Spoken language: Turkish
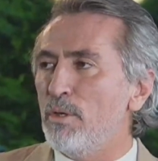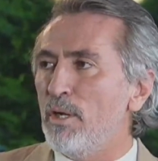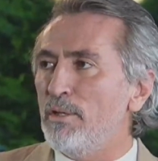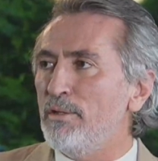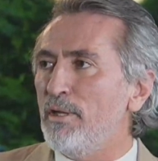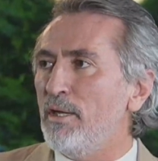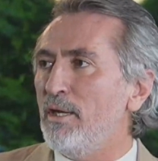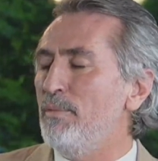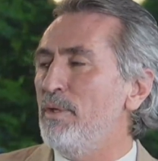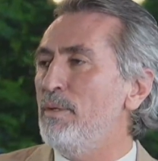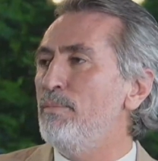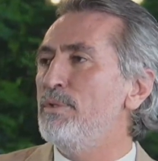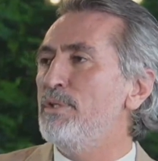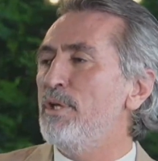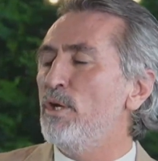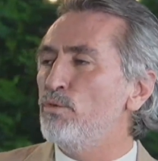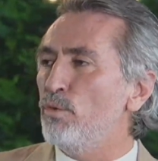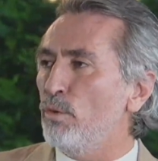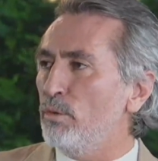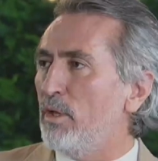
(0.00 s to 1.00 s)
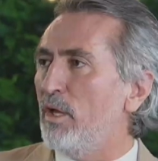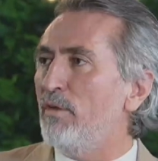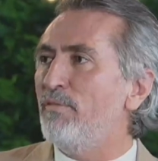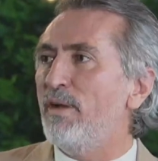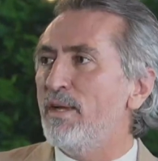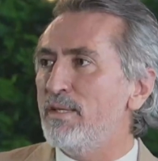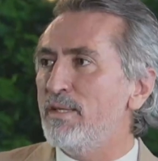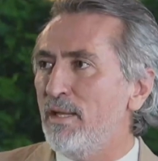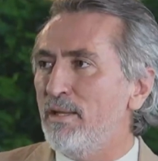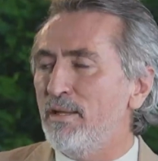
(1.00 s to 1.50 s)
olanlar eminim bizden çok daha
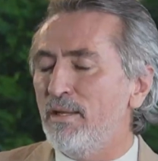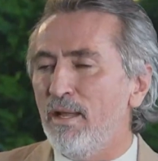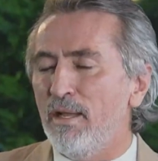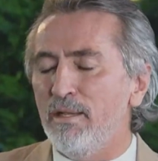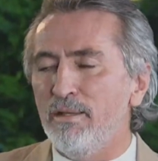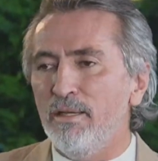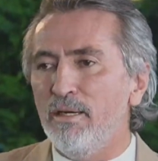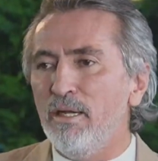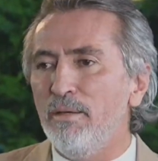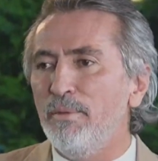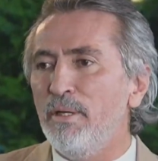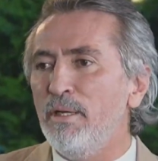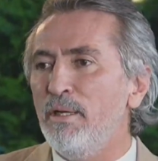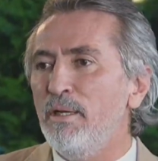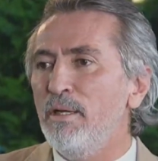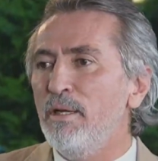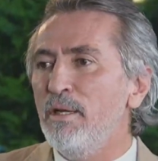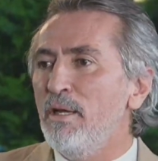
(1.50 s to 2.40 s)
fazla etkilendiler ama